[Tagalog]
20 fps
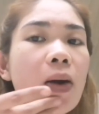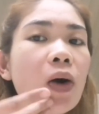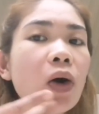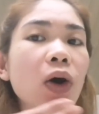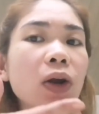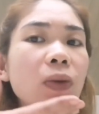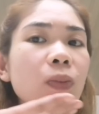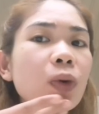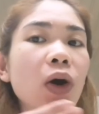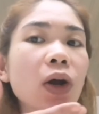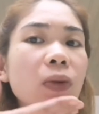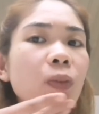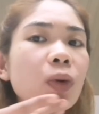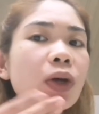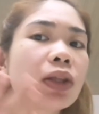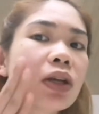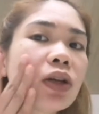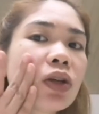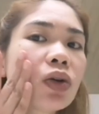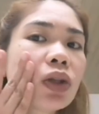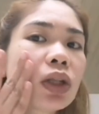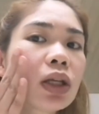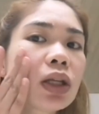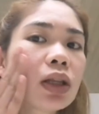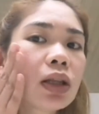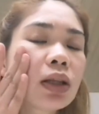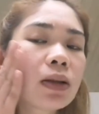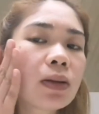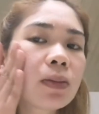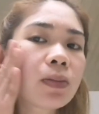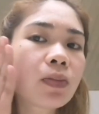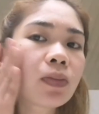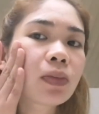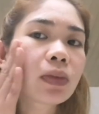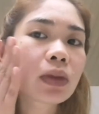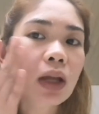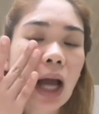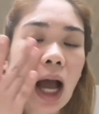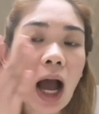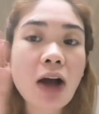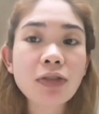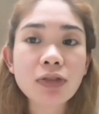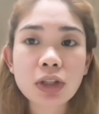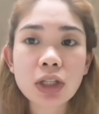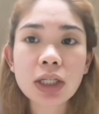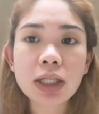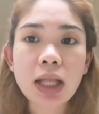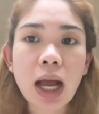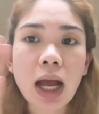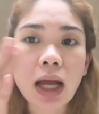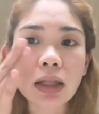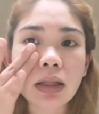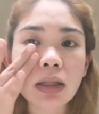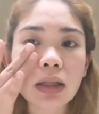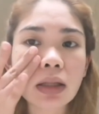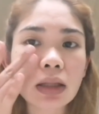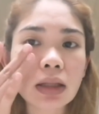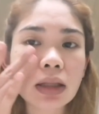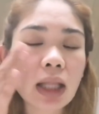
or, or pwede nyo din after that,